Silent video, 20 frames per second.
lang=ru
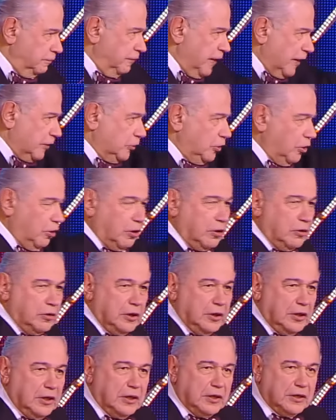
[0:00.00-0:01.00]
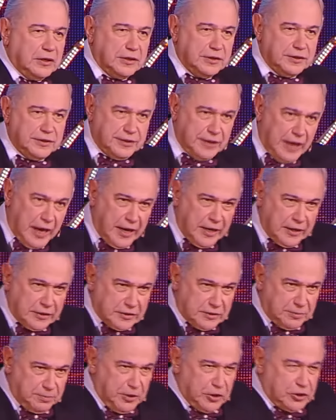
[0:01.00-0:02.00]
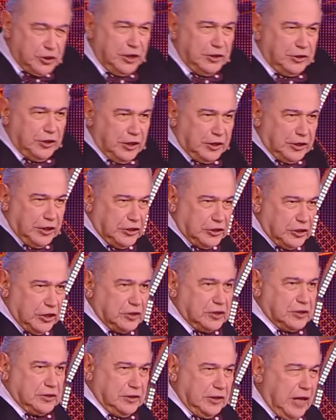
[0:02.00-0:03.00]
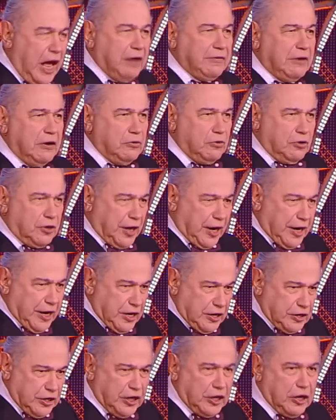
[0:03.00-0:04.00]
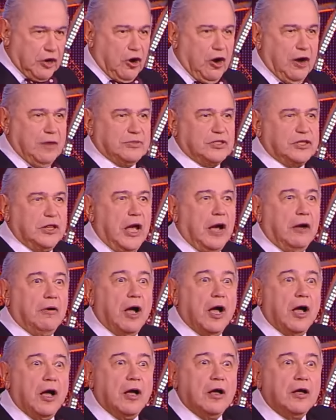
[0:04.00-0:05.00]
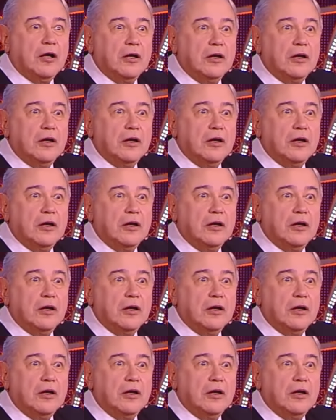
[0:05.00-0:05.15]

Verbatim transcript: в окно. Заяц бежит и кричит «Слава Украине! Героям слава!»